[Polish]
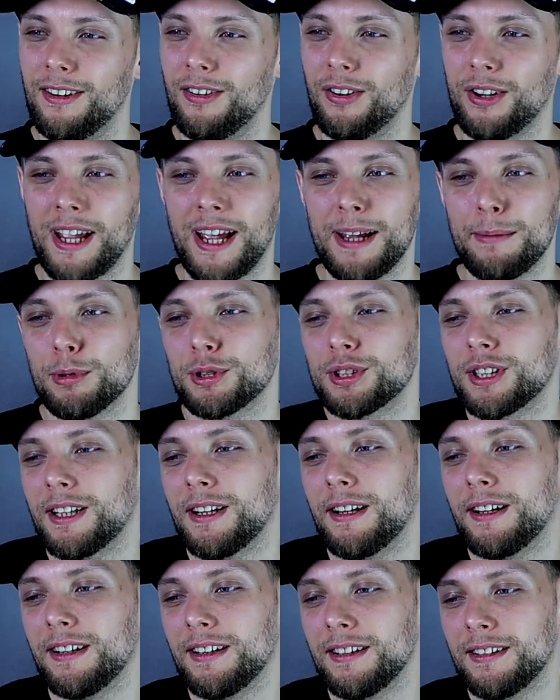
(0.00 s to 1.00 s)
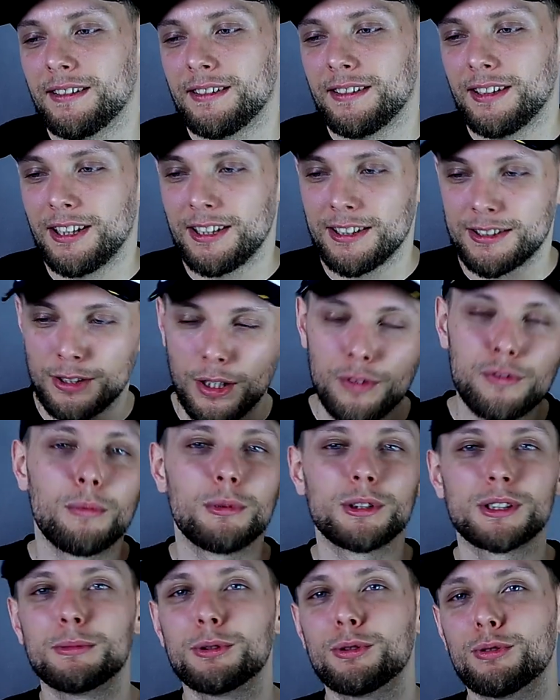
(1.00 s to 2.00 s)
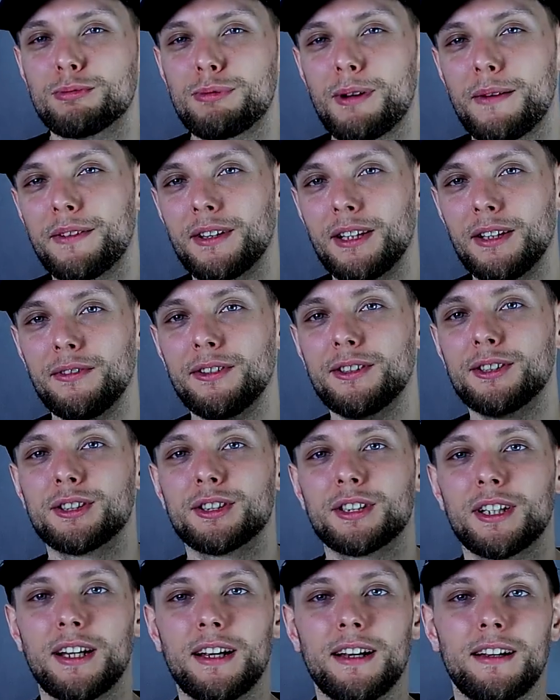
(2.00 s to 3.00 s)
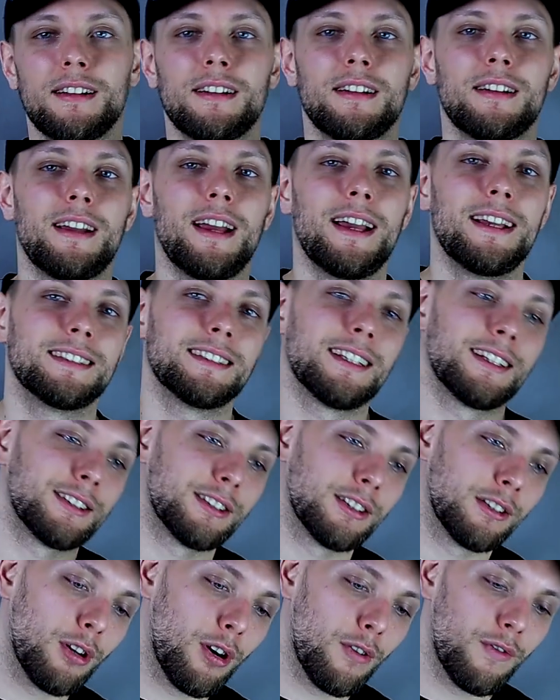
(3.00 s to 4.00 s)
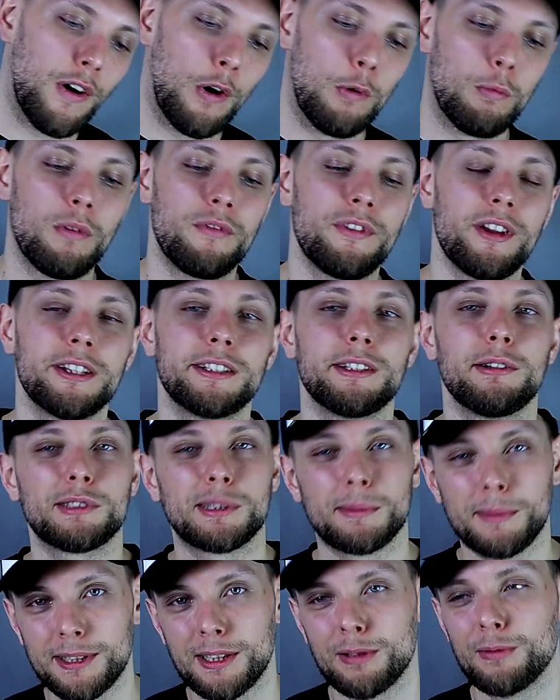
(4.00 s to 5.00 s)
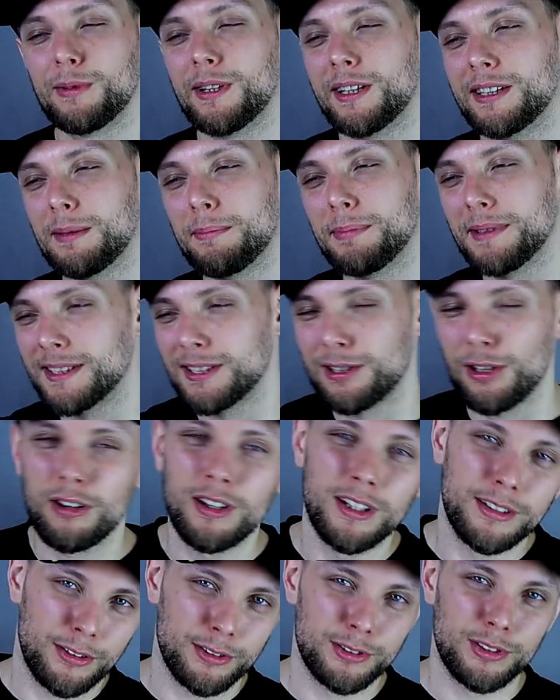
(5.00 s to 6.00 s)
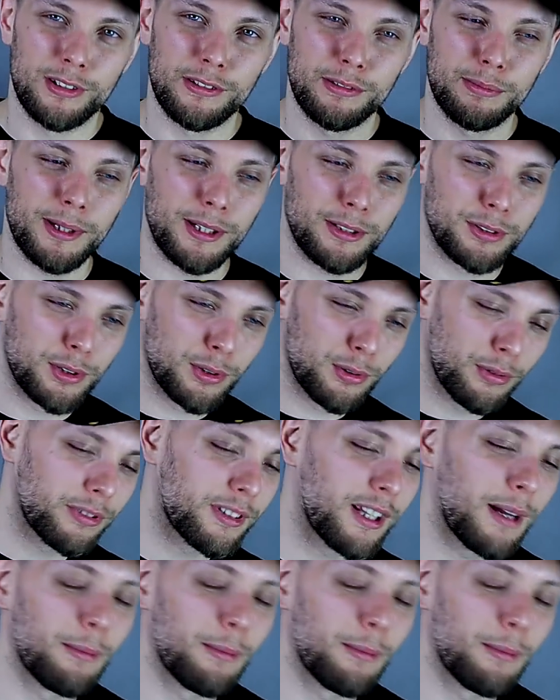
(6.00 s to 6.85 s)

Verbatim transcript: okej, okay, może znowu możemy to usprawiedliwić, że hej, zaryzykował, bo wiedział, że ma ten ukryty pistolet, to co robił parę odcinków